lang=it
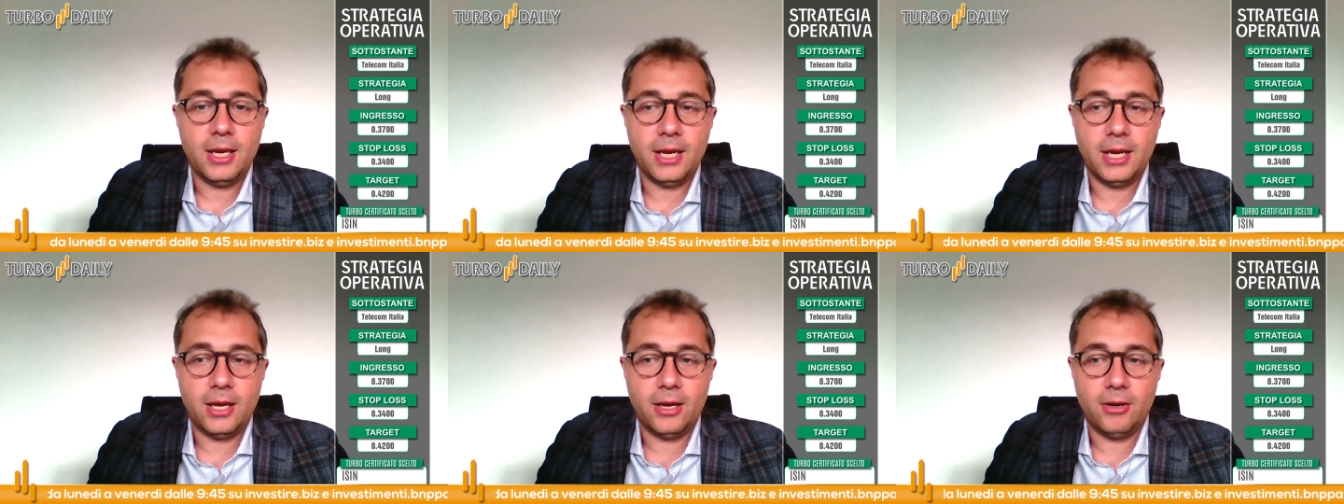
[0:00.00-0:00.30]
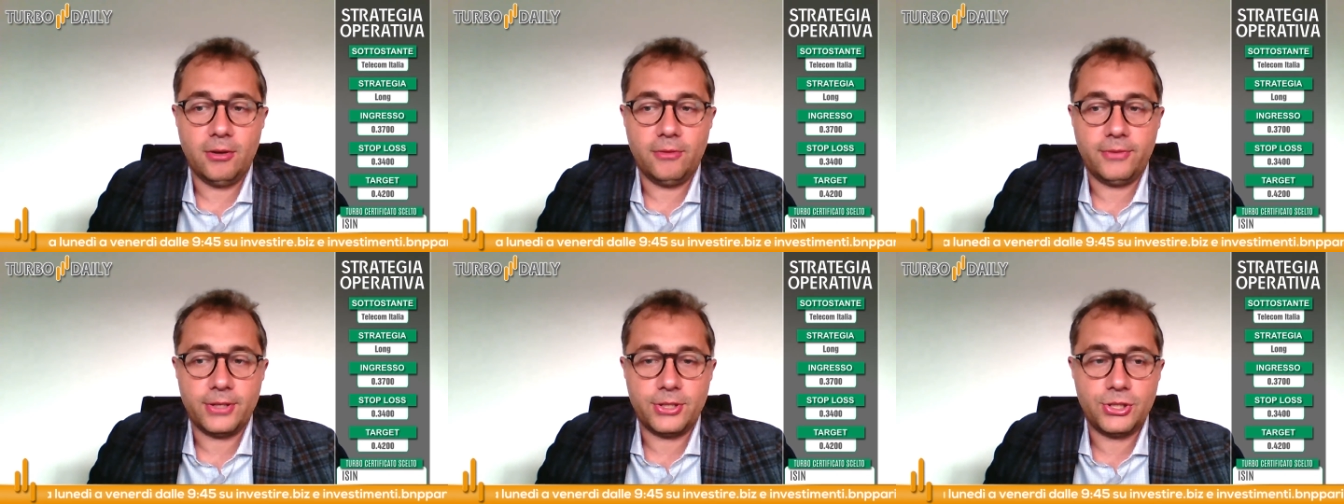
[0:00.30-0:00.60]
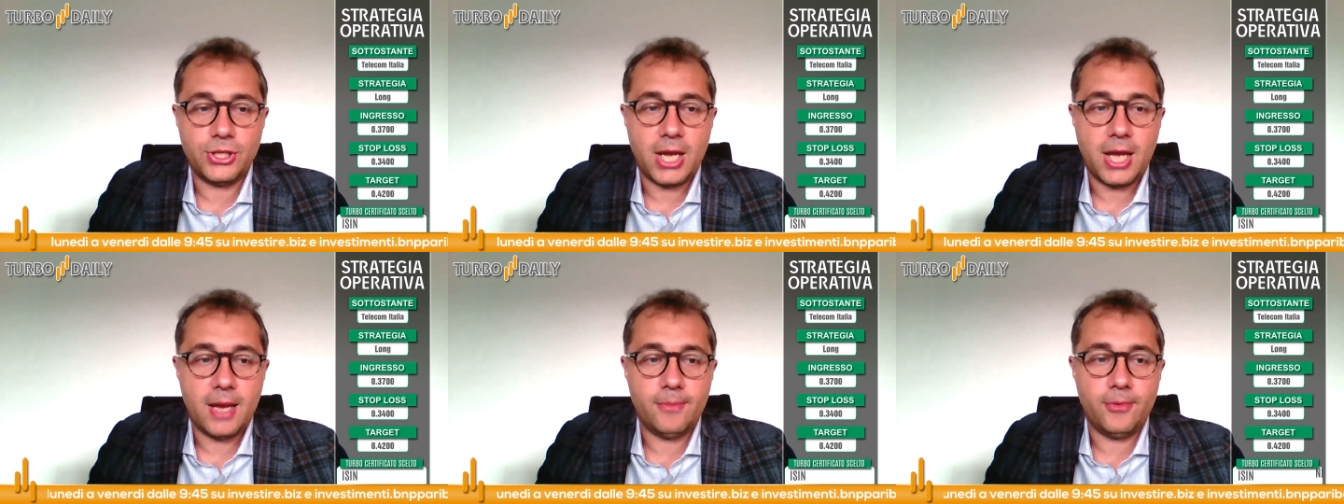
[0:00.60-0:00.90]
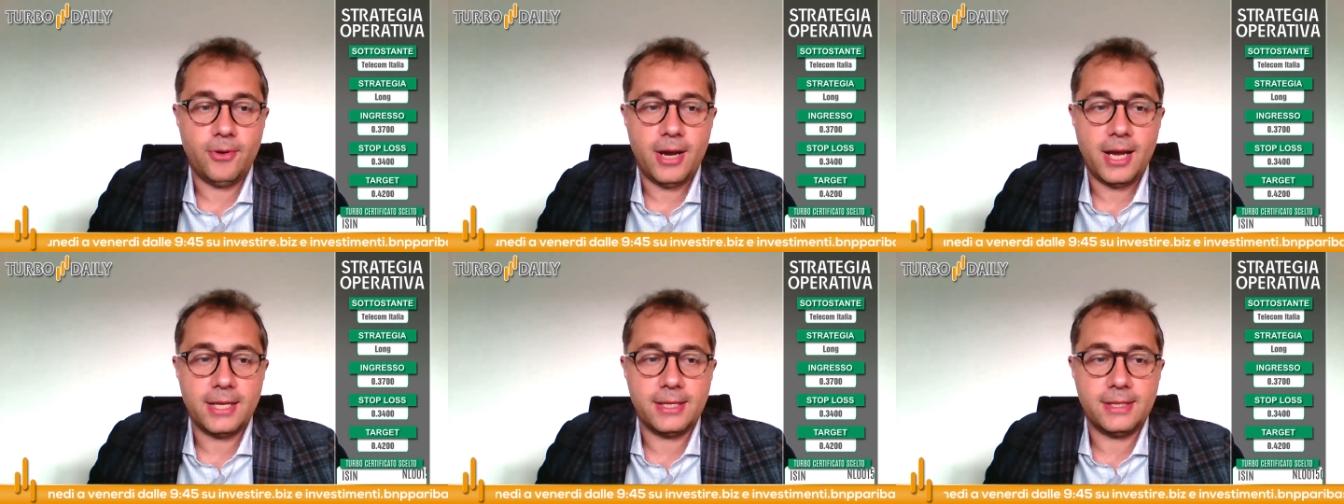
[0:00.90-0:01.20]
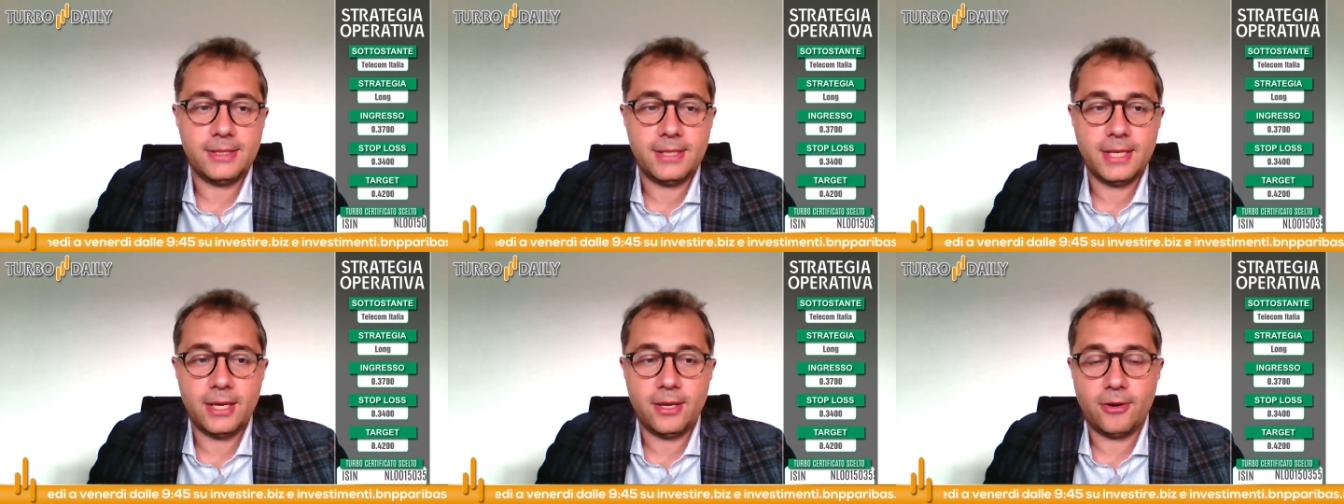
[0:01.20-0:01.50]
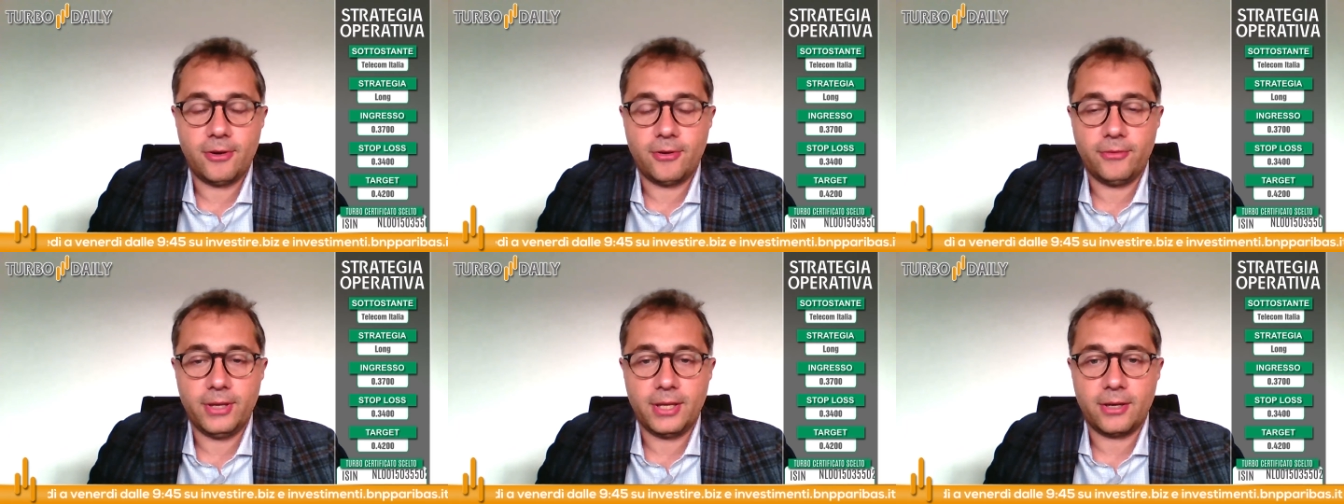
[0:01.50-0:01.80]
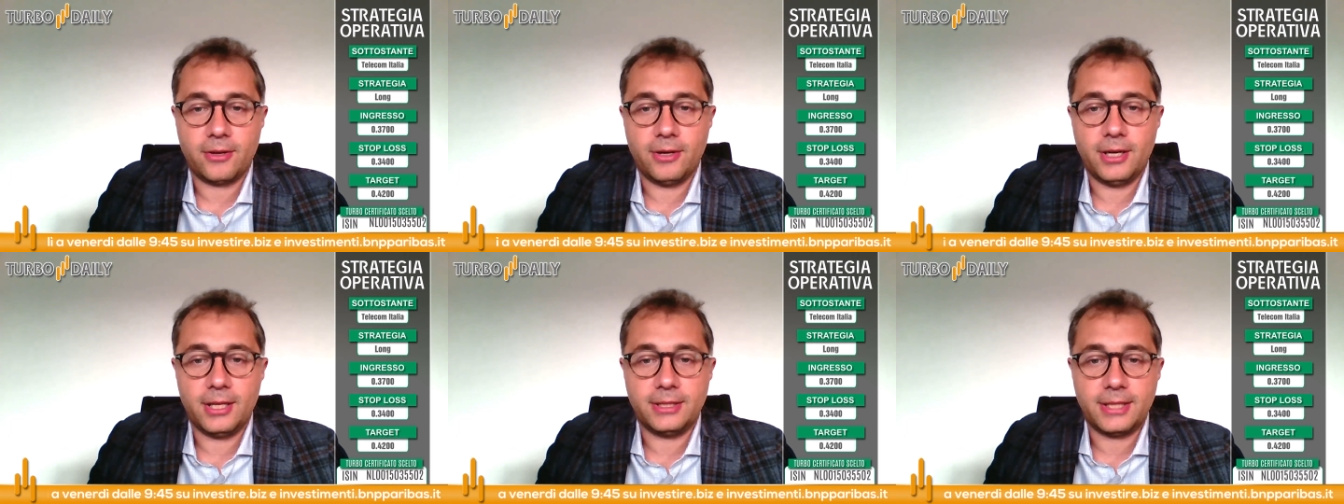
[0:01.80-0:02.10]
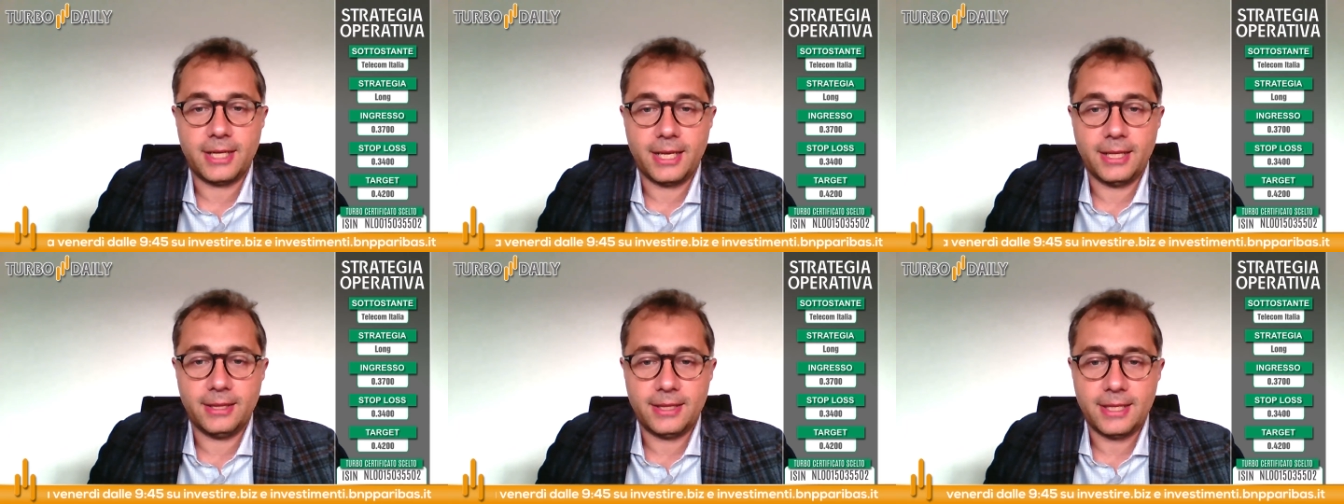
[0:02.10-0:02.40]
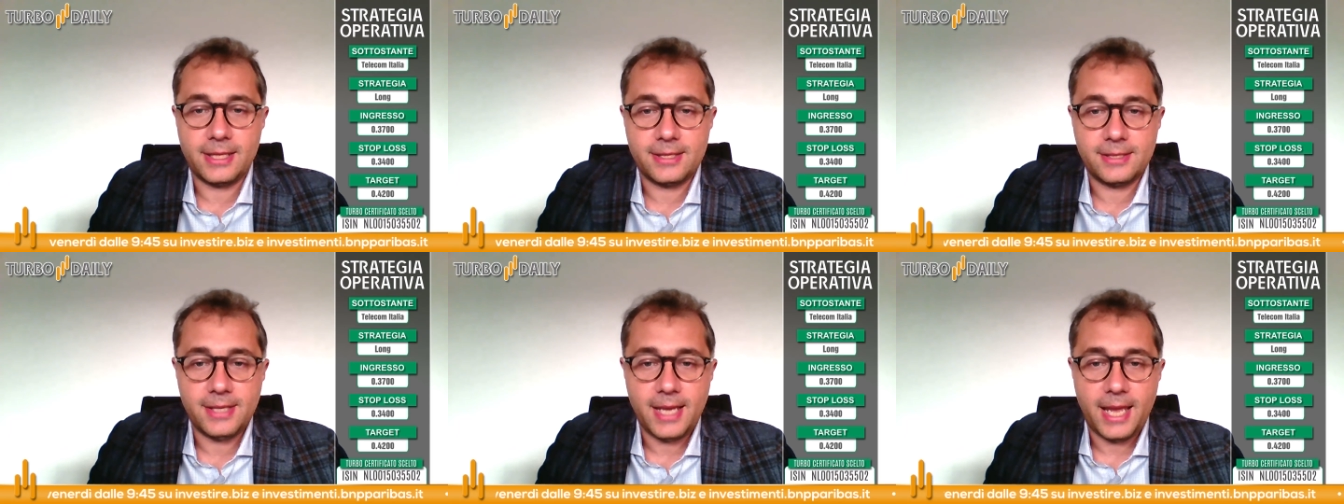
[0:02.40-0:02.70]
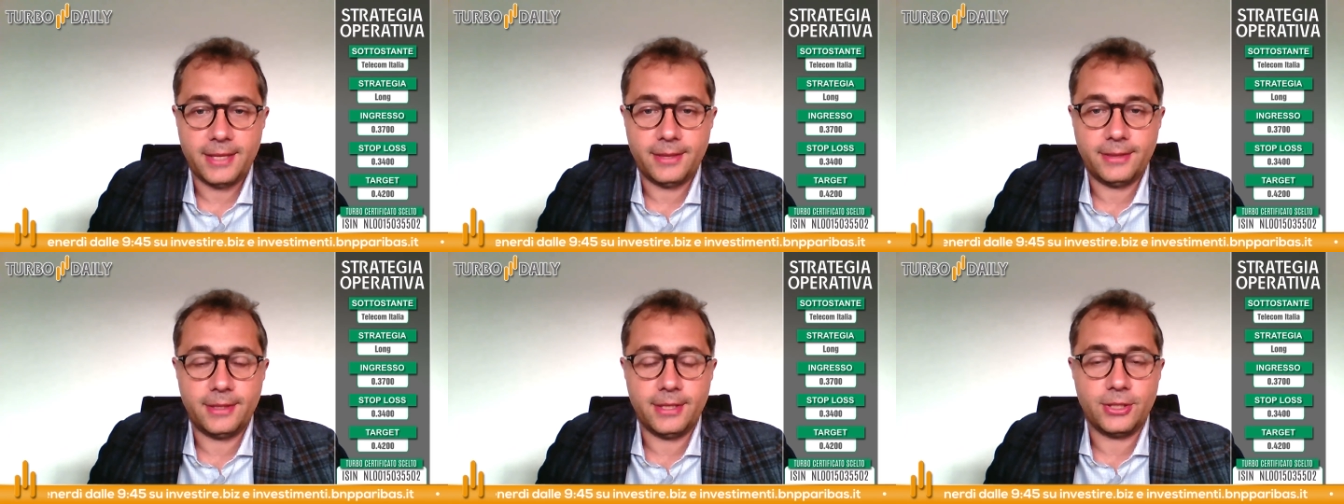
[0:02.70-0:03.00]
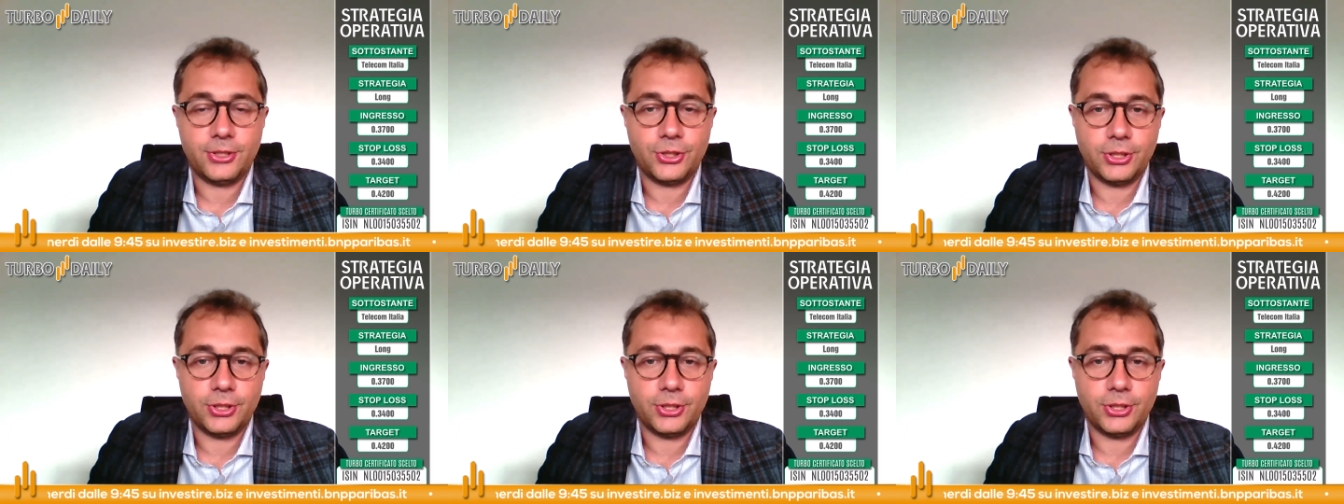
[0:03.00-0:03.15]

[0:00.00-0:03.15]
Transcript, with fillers: eh, lo facciamo a 0,37